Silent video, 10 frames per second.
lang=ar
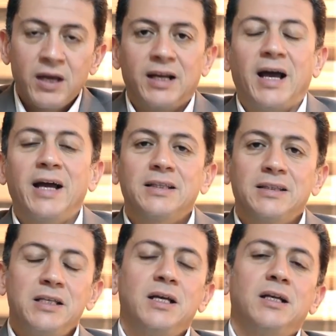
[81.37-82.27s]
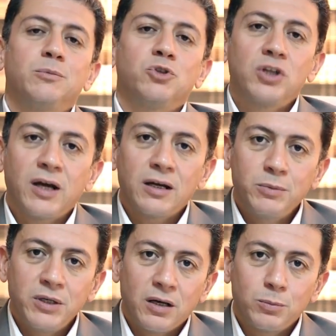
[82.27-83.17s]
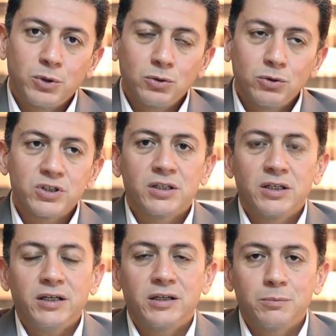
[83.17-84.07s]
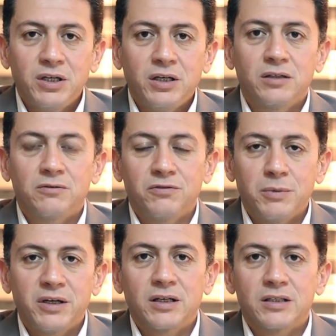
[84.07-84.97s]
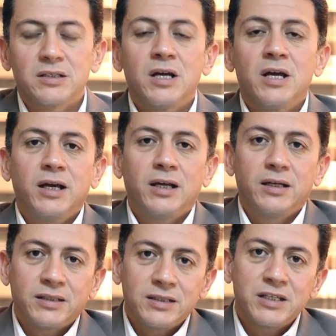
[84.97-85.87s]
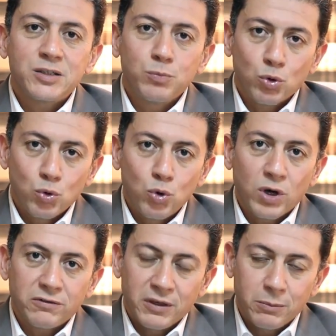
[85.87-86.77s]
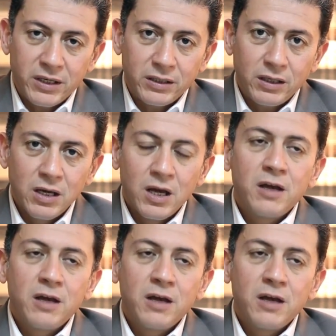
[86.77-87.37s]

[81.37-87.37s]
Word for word: الحاجة التانية اللي بيشتغل بيها البوتوكس ان احنا بنحقن في مركز الاحساس بالجوع في المعدة